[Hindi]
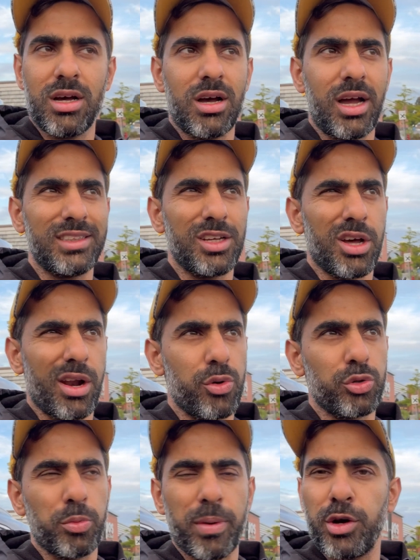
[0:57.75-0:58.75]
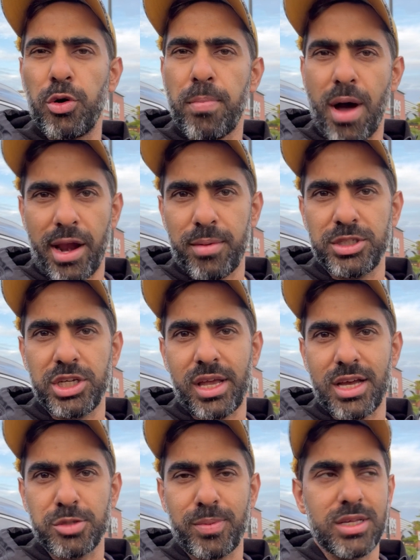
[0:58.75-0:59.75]
आई थिंक अराउंड दोपहर को बारह बजे के
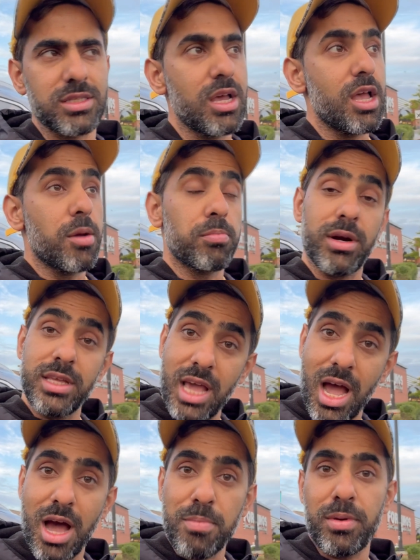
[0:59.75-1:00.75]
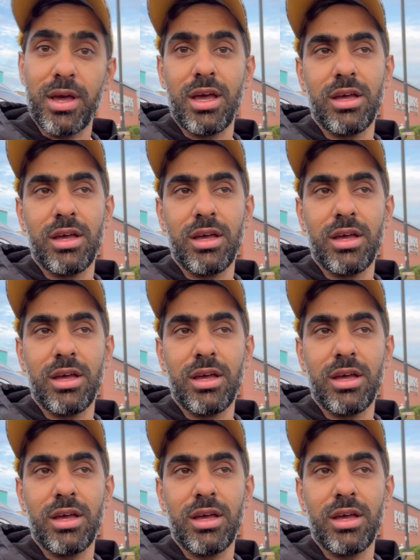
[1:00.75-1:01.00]
आसपास बट यहाँ पे